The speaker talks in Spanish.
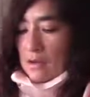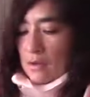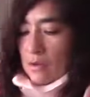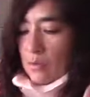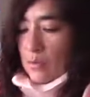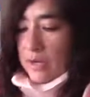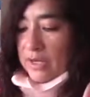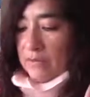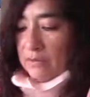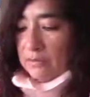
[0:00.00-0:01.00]
Lo
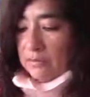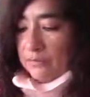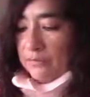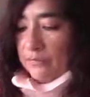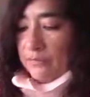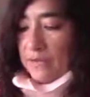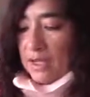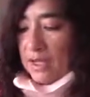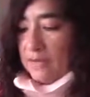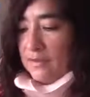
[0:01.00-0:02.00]
bueno
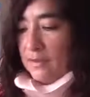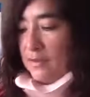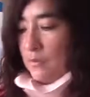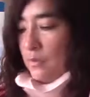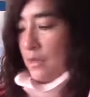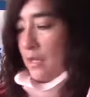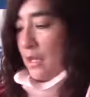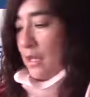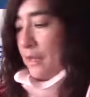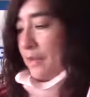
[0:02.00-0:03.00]
de este tipo
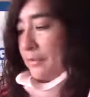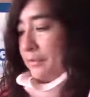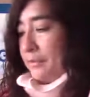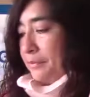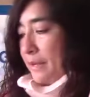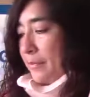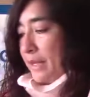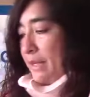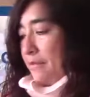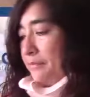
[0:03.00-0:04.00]
de
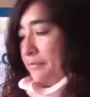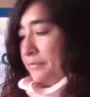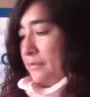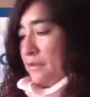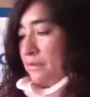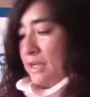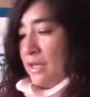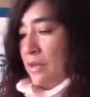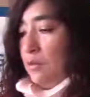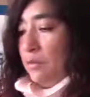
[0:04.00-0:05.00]
papel
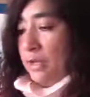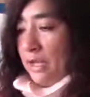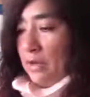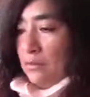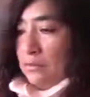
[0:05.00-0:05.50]
viene en un pliego